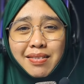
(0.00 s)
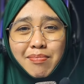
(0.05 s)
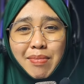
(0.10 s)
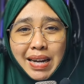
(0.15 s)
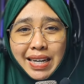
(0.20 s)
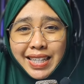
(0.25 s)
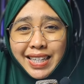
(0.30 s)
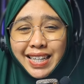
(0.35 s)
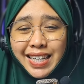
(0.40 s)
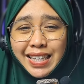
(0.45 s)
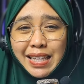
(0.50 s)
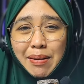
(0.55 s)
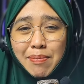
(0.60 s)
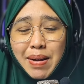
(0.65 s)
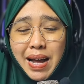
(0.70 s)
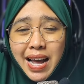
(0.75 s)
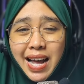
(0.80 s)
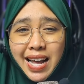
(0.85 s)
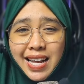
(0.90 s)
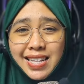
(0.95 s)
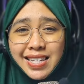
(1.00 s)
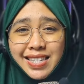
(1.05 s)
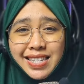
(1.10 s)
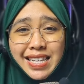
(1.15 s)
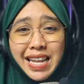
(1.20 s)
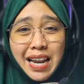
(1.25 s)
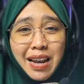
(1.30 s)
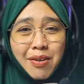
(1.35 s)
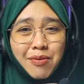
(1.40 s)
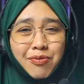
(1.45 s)
Mari kita bahas
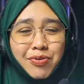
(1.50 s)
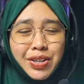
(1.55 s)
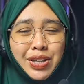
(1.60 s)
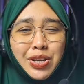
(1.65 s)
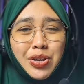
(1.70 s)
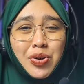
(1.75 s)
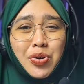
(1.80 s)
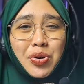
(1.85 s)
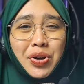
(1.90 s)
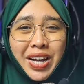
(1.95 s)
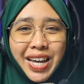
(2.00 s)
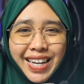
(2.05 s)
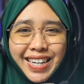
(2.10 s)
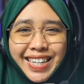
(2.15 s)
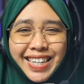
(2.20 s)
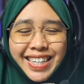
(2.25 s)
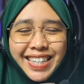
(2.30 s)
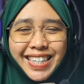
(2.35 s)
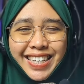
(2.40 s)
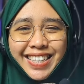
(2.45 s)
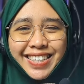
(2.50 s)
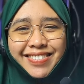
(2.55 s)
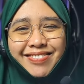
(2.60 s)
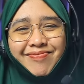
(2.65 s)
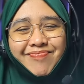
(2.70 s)
dalam video kali ini.